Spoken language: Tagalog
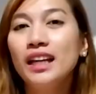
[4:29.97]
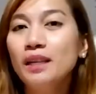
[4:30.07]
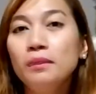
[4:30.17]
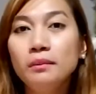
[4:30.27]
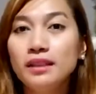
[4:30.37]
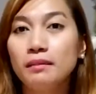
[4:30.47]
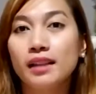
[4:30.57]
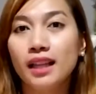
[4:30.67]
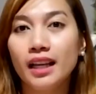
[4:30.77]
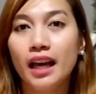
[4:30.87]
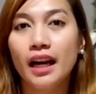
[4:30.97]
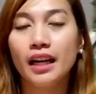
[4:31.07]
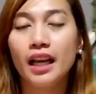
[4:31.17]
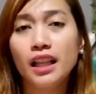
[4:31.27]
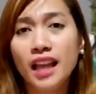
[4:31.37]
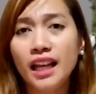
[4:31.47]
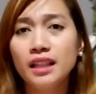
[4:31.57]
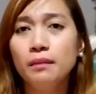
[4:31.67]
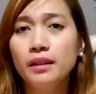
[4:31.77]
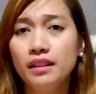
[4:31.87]
wala namang masamang nangyari. And
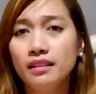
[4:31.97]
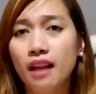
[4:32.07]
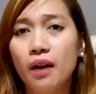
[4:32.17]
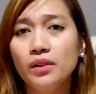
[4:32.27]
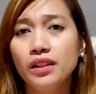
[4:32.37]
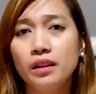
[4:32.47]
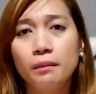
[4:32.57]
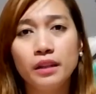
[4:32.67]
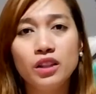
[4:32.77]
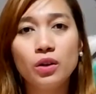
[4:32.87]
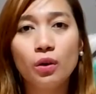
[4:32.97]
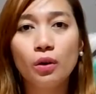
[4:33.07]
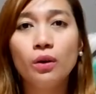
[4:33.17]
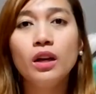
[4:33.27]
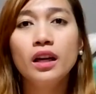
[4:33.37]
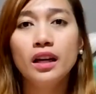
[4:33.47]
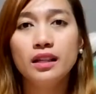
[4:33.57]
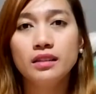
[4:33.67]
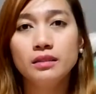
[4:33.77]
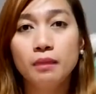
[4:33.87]
lahat naman ng tao na na-meet ko
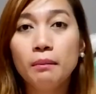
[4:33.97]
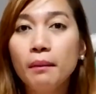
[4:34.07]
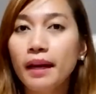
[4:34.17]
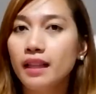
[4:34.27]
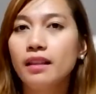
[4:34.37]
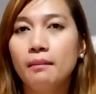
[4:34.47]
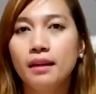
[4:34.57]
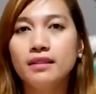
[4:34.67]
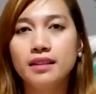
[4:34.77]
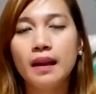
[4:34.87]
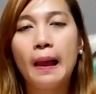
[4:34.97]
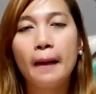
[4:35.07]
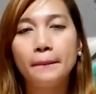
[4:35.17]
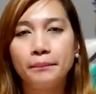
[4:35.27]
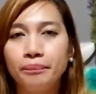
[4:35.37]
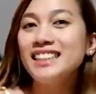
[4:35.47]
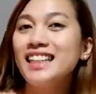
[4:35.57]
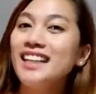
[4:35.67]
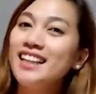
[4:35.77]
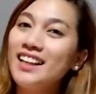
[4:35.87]
is mababait naman sila
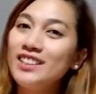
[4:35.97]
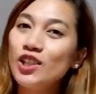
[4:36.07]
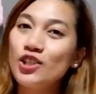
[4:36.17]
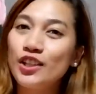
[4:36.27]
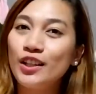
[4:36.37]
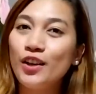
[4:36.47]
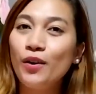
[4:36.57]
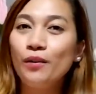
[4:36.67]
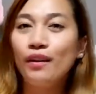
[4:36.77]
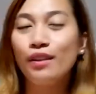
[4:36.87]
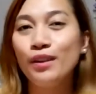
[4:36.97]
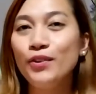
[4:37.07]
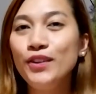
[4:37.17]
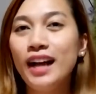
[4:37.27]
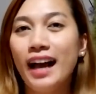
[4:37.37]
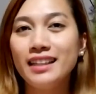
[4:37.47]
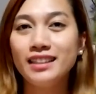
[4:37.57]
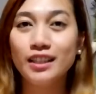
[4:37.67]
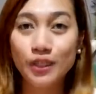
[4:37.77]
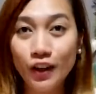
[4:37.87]
thing na isa-share ko with you
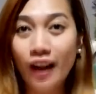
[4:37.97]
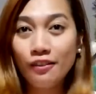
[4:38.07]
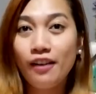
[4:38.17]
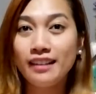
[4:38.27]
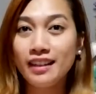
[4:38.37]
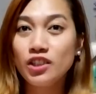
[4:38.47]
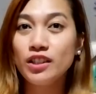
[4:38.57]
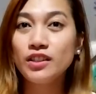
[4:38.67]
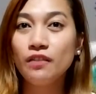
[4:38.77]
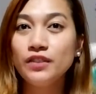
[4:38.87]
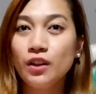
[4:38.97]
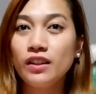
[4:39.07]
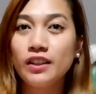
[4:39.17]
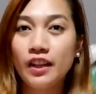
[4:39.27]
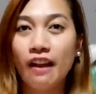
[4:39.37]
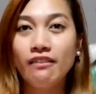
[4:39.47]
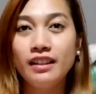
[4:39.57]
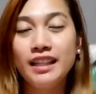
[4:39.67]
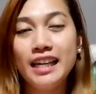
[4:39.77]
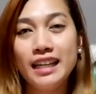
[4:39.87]
guys is yung advantages of solo
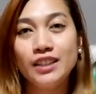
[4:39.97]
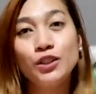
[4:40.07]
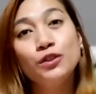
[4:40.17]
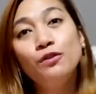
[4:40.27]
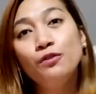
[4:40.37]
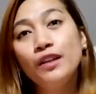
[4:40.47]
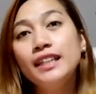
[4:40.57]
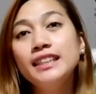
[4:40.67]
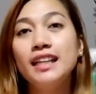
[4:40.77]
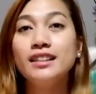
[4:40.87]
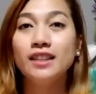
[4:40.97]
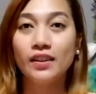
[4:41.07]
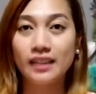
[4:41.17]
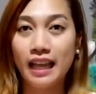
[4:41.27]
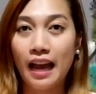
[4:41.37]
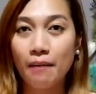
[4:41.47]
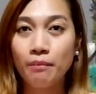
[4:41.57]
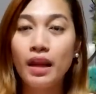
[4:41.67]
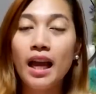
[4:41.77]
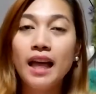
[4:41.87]
traveling. So, first is yung time.